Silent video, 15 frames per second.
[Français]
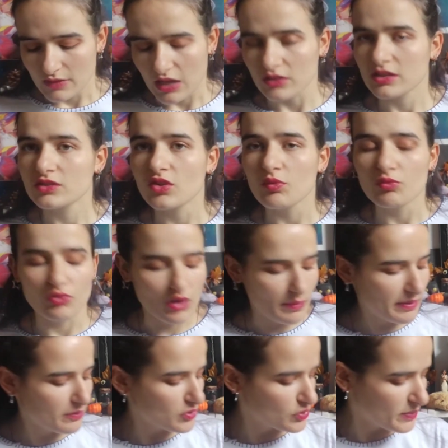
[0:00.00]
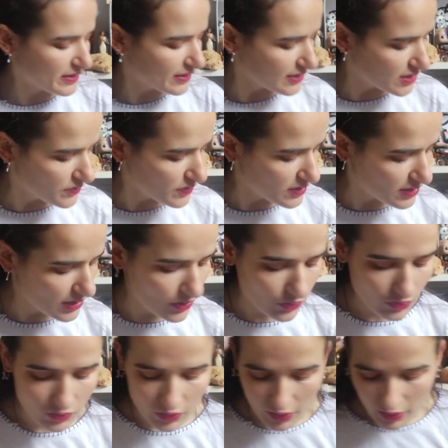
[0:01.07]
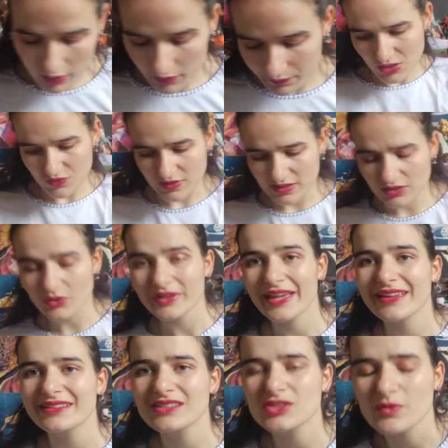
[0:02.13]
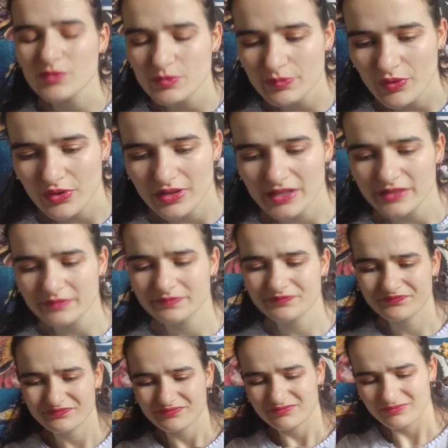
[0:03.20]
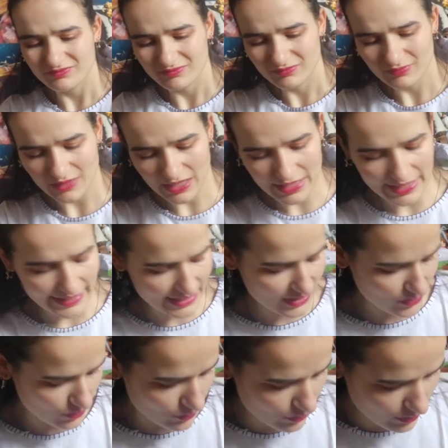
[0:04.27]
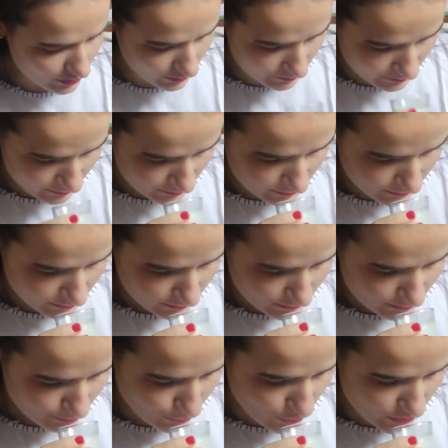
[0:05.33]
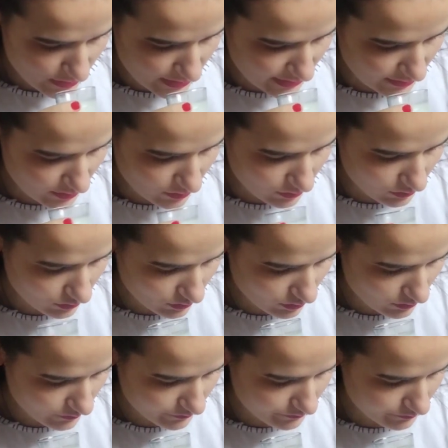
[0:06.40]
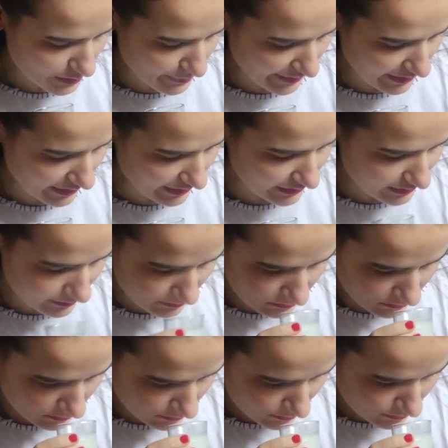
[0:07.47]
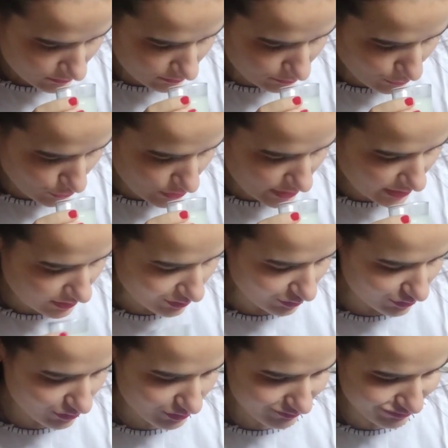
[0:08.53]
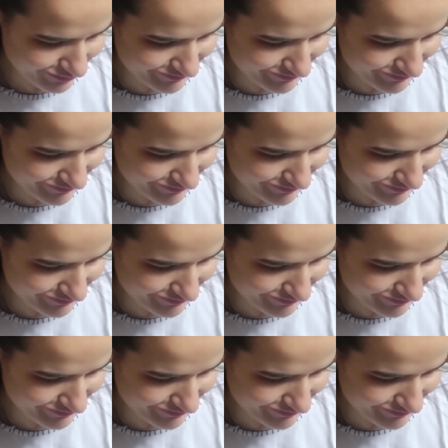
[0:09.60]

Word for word: Alors ça sent bon. Après moi je suis pas très difficile en odeur. Je vais essayer de regarder sans spoiler. La case 1, Pose détente. C'est pas clair. pose détente.